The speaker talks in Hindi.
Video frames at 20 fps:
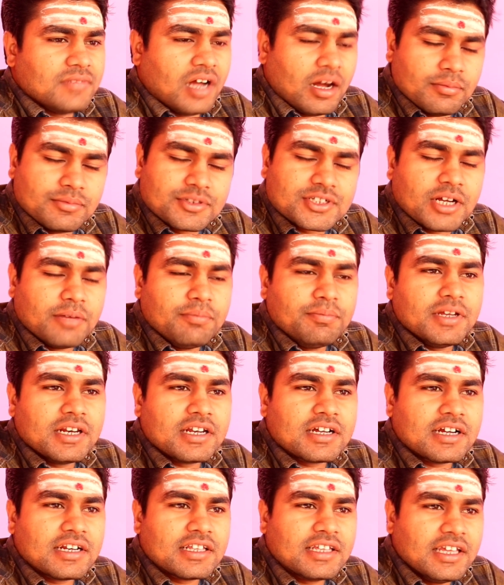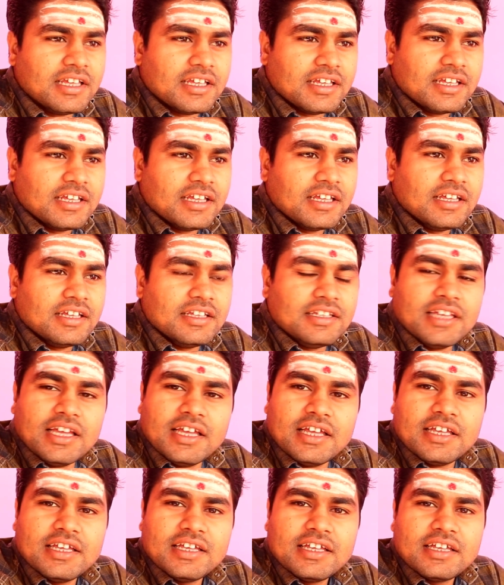हम सब मिलकर के
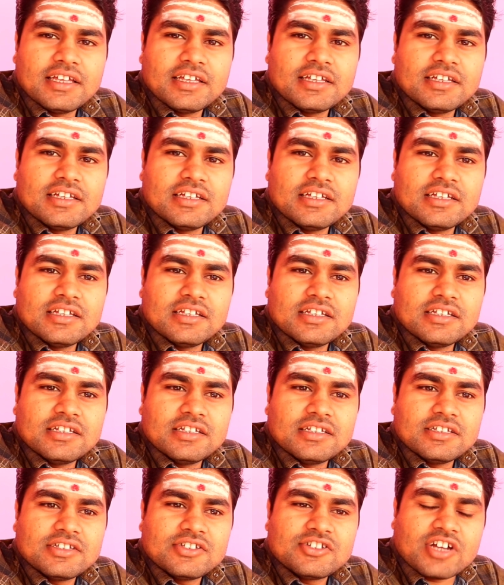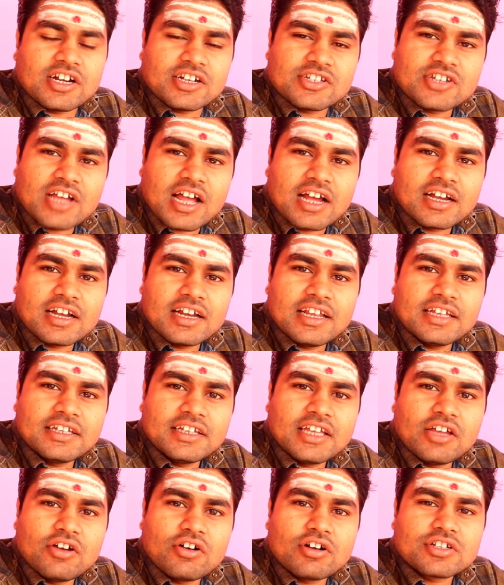ये चर्चा
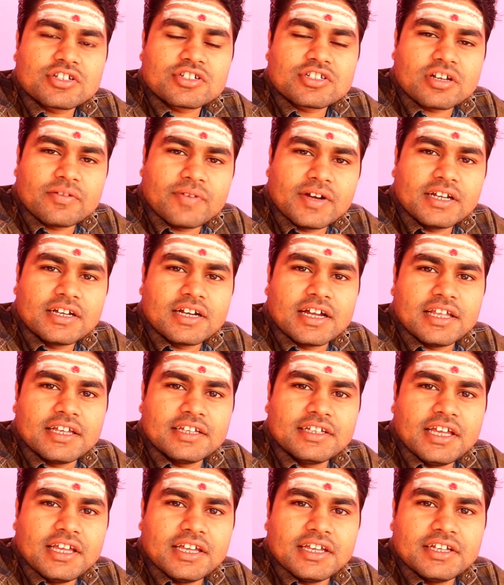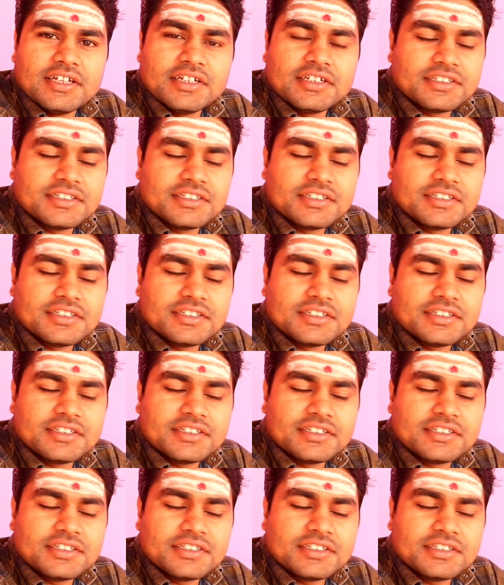करेंगे और श्रवण करेंगे